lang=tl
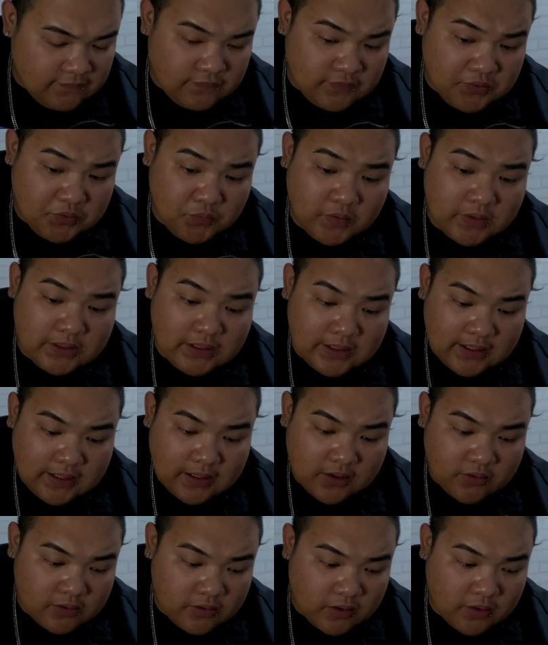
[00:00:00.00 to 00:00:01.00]
fuel
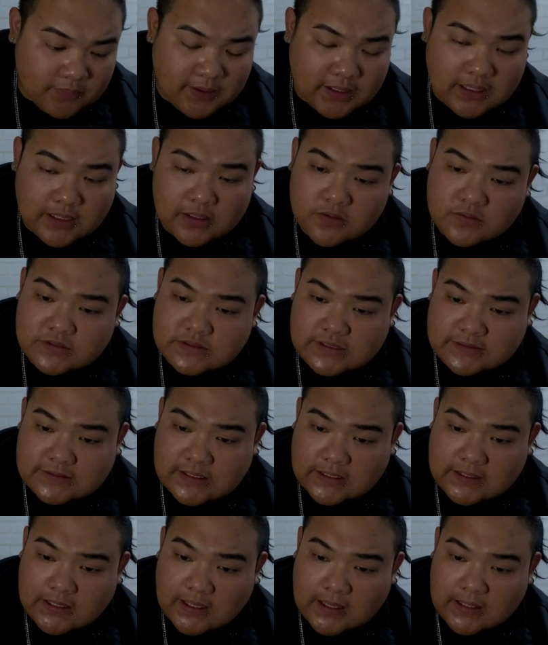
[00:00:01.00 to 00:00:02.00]
economical yung
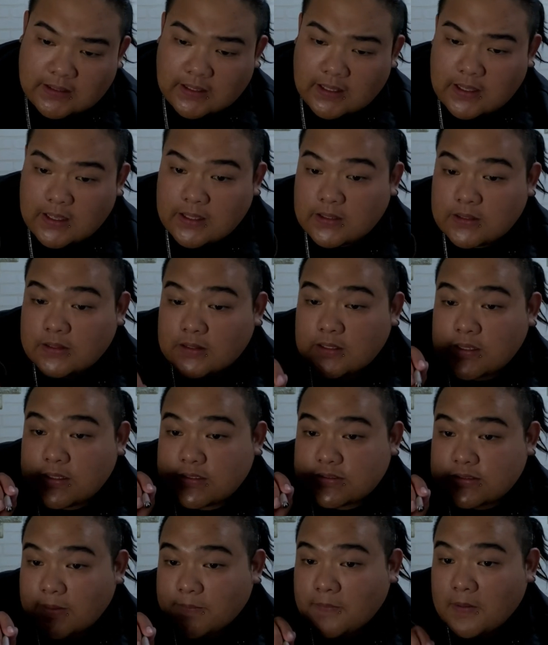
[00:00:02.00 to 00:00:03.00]
sasakyan. And
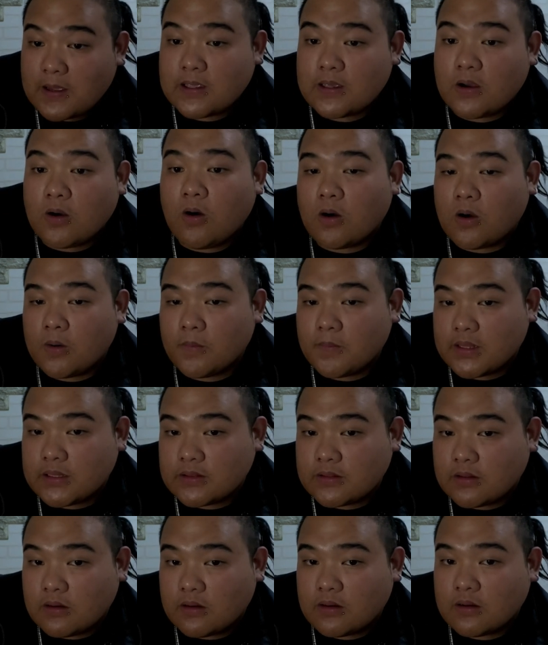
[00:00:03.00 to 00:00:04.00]
isa pang
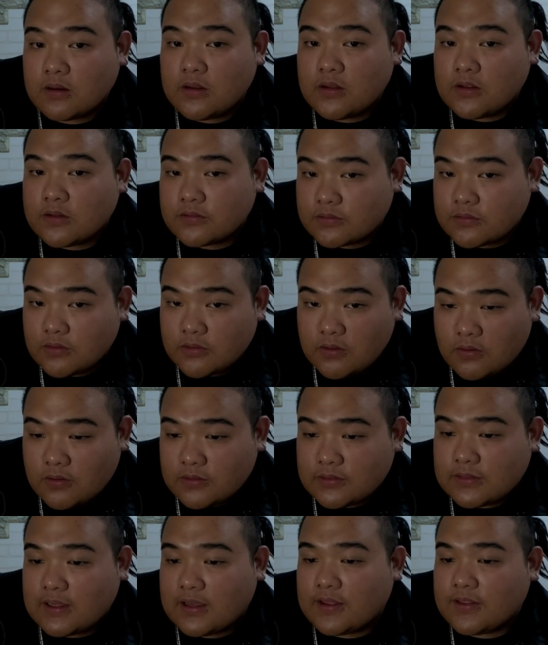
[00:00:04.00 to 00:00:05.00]
i-comment ko,
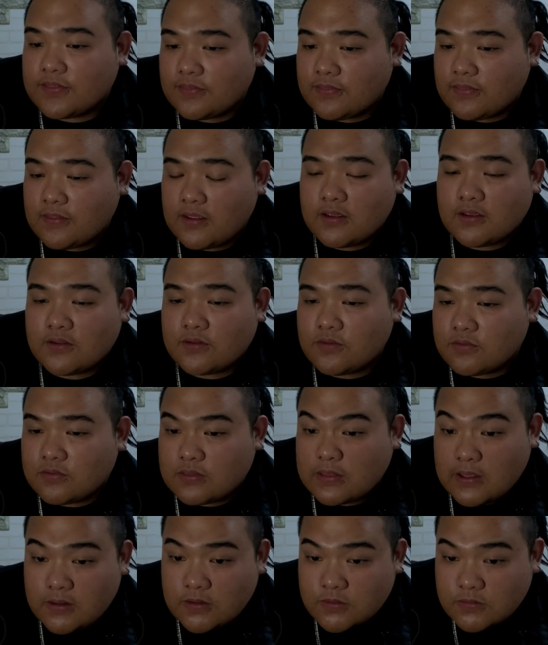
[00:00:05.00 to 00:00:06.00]
Toyota. Thank you,
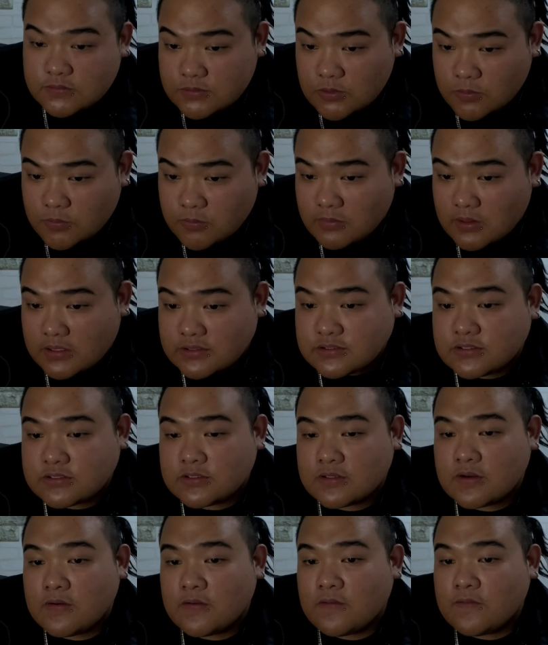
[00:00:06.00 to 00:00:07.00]
thank you so much
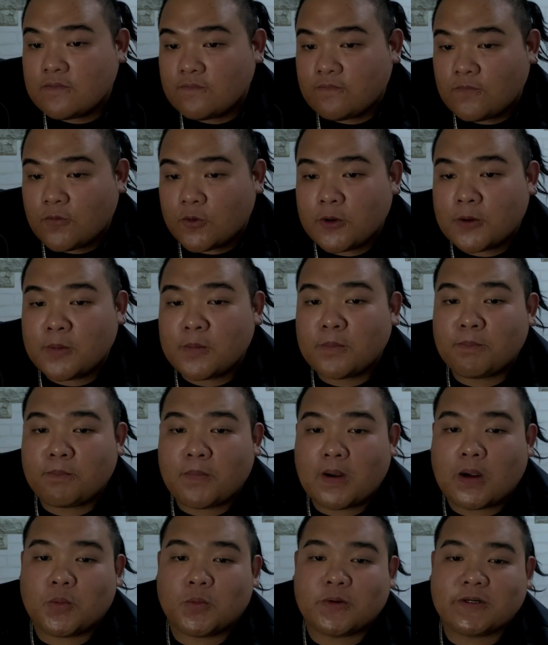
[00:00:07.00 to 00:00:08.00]
for
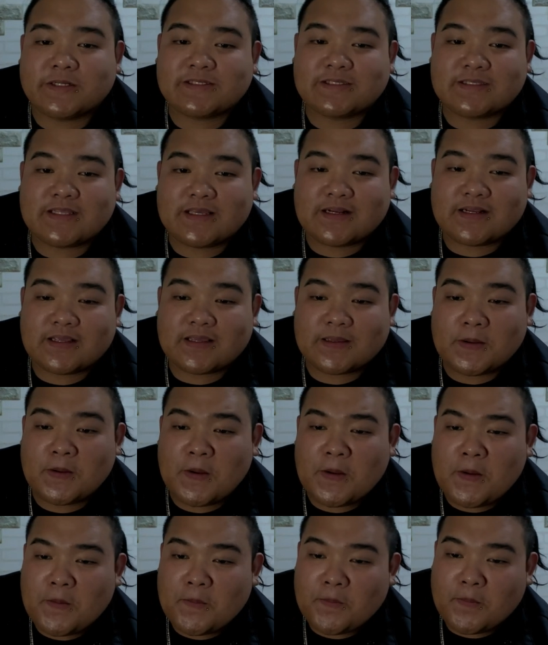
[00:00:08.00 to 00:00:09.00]
power steering.
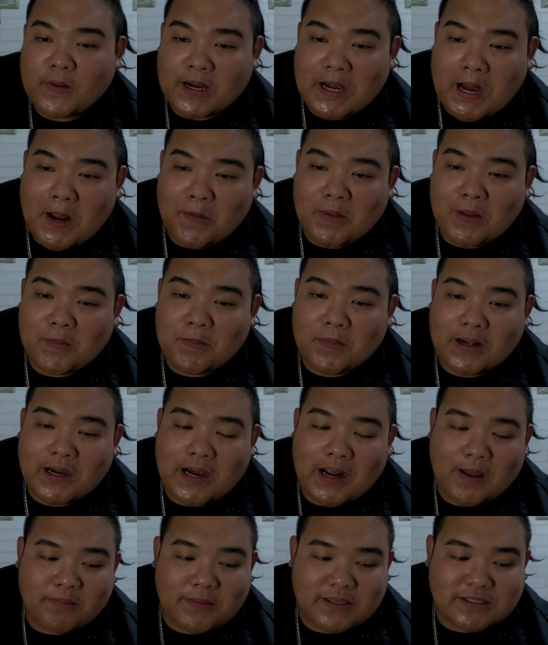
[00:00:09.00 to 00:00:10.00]
Maraming
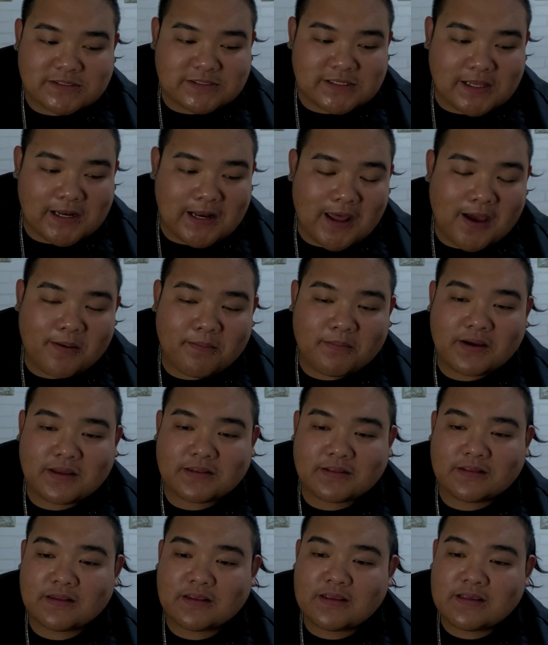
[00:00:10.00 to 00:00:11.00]
maraming salamat
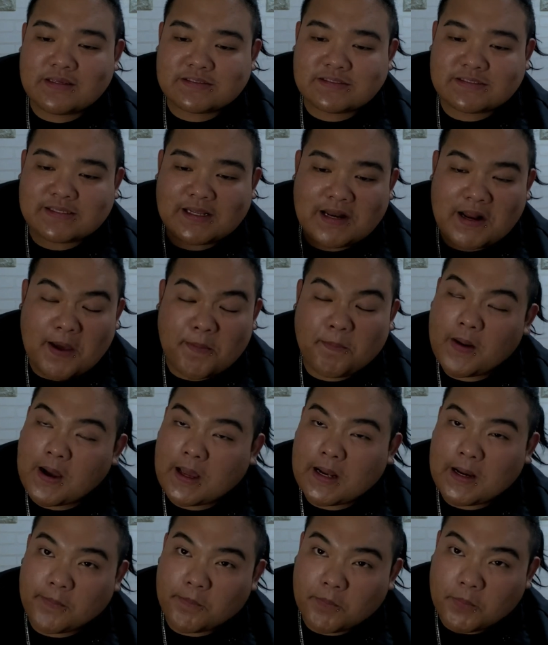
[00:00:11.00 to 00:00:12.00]
sa
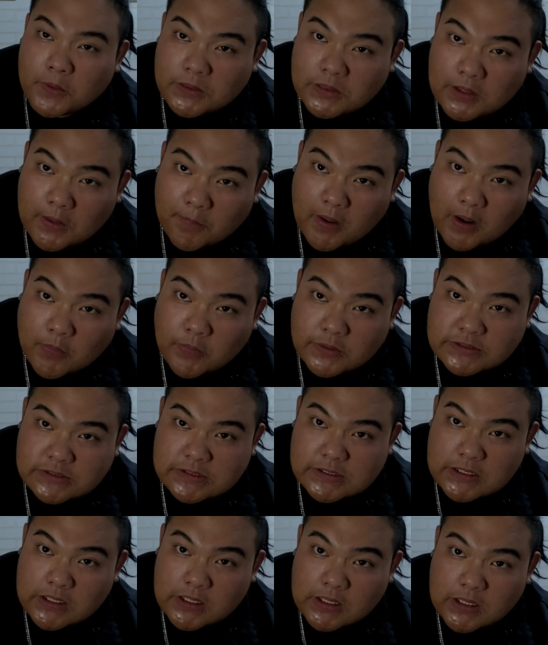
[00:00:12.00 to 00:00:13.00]
napakalambot na power
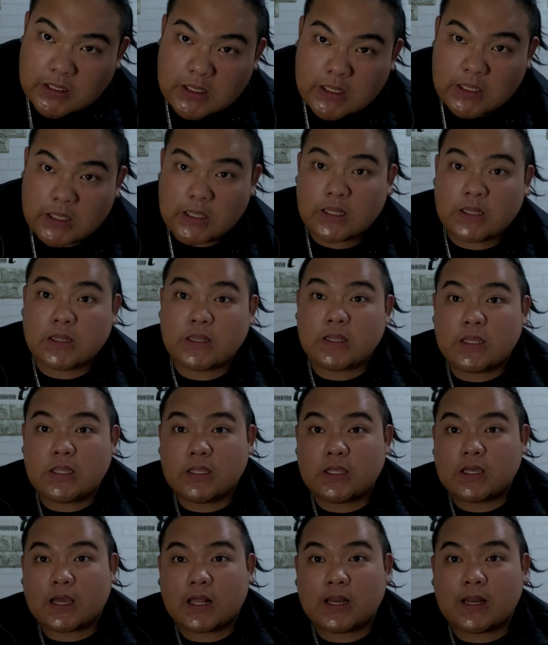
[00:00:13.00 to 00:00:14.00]
steering. Hindi
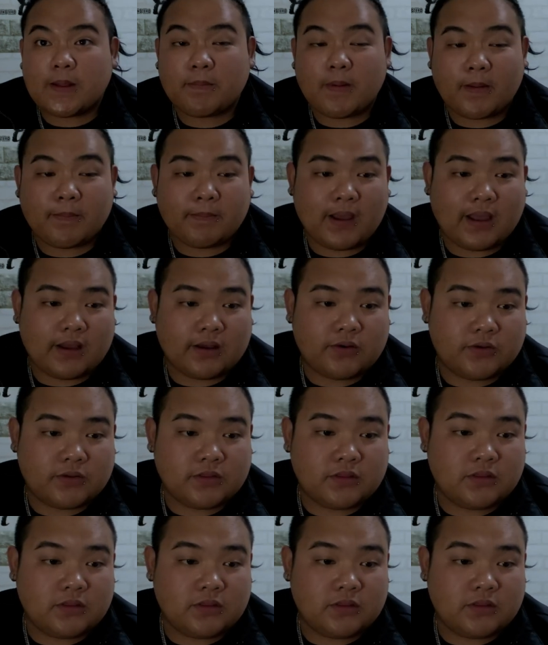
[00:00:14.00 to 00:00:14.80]
ka napapagod